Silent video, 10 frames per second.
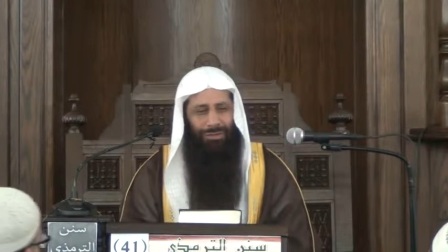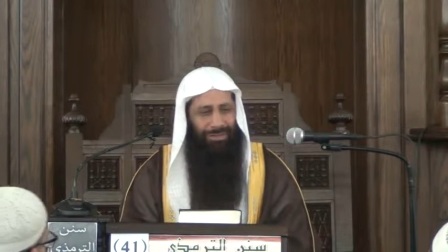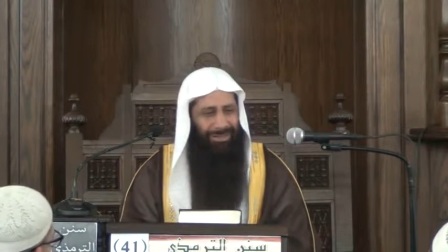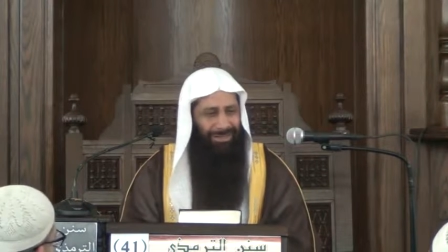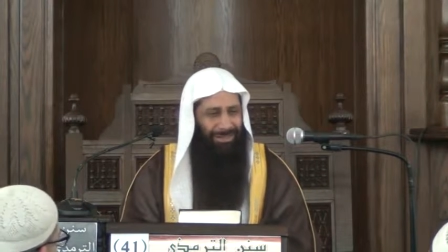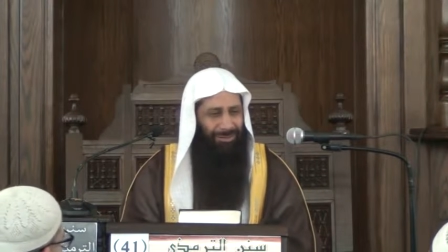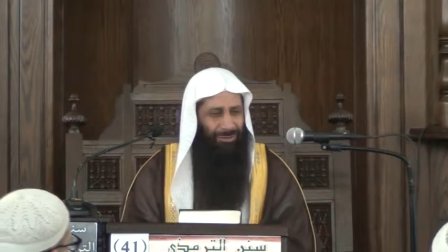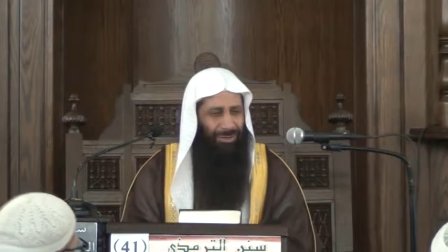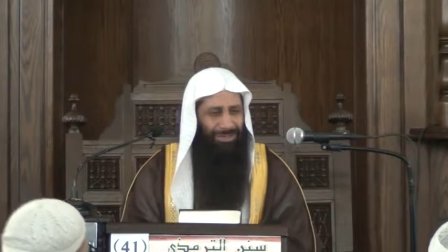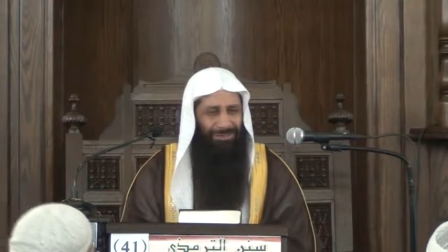
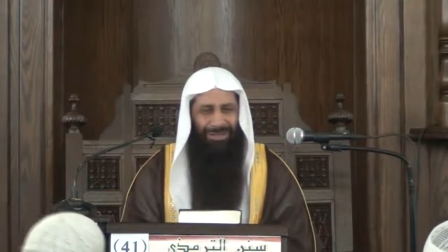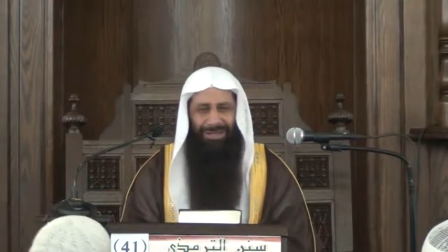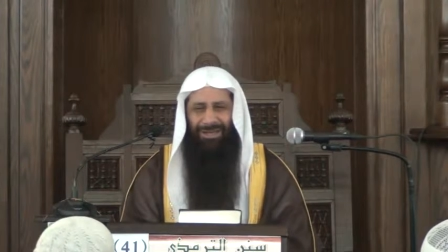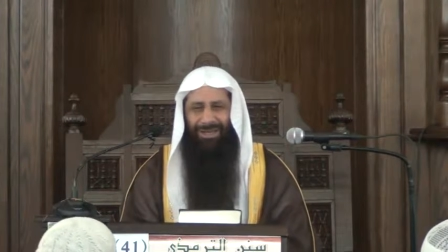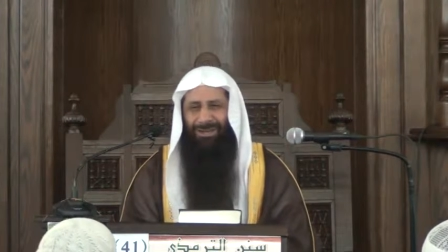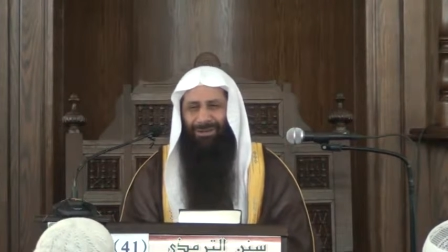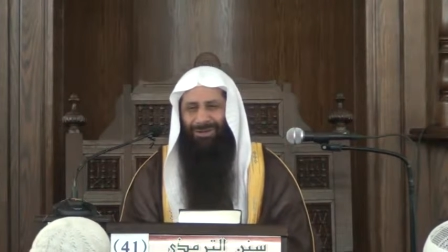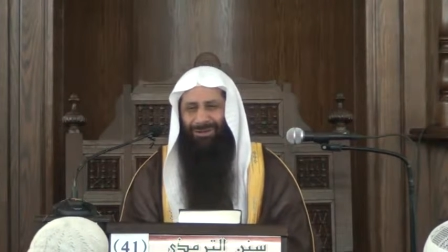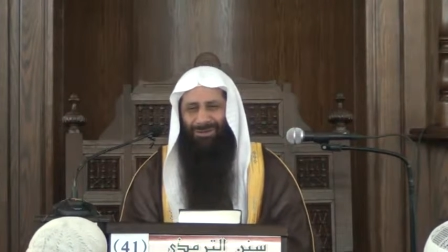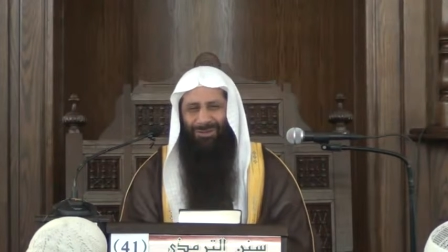السؤال فظهر أنه
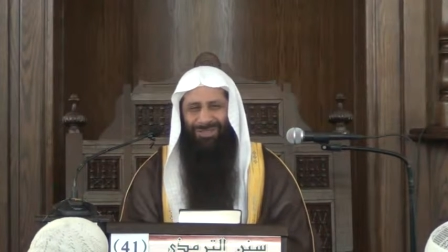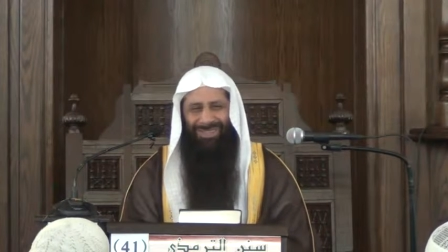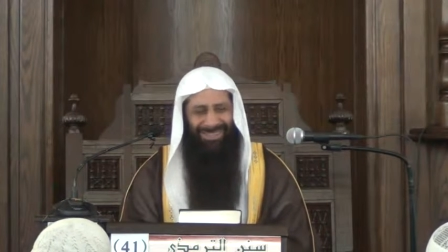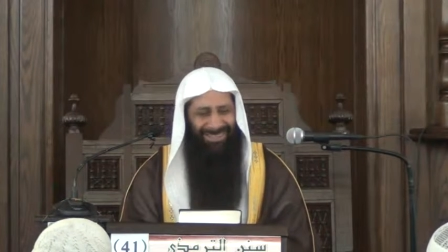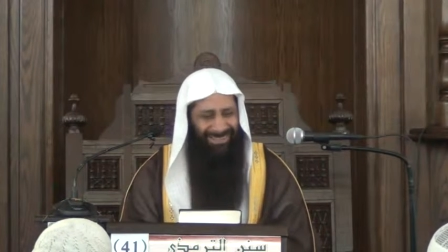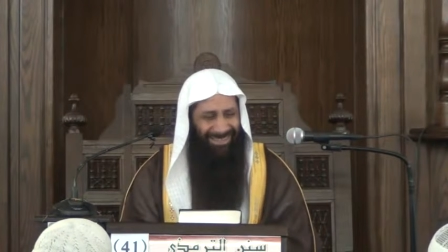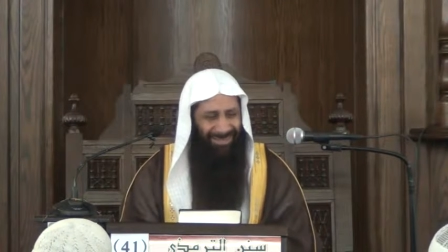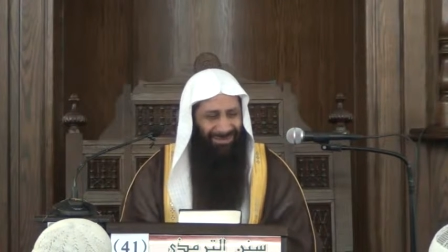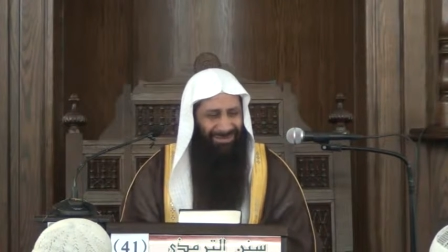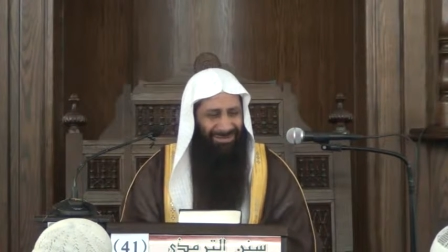نفسه نعم